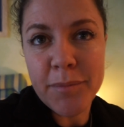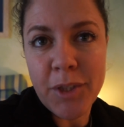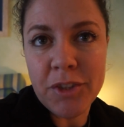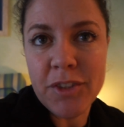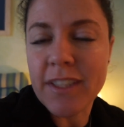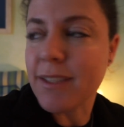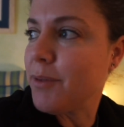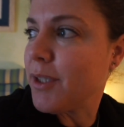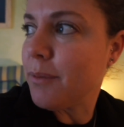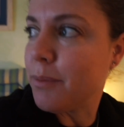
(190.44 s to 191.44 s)
Bueno, ya
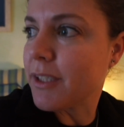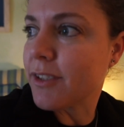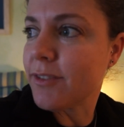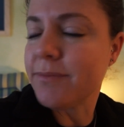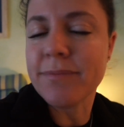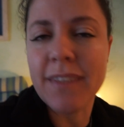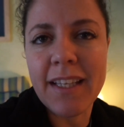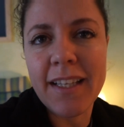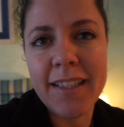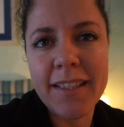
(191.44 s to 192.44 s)
estamos en el puerto,
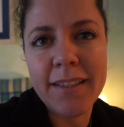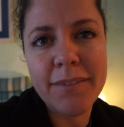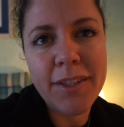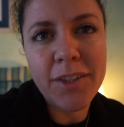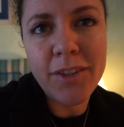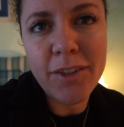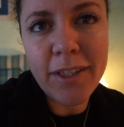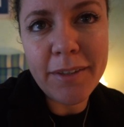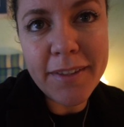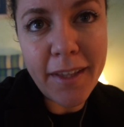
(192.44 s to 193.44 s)
ya he venido con
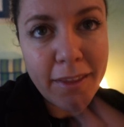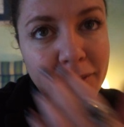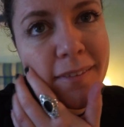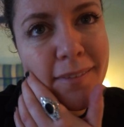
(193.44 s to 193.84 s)
la habitación.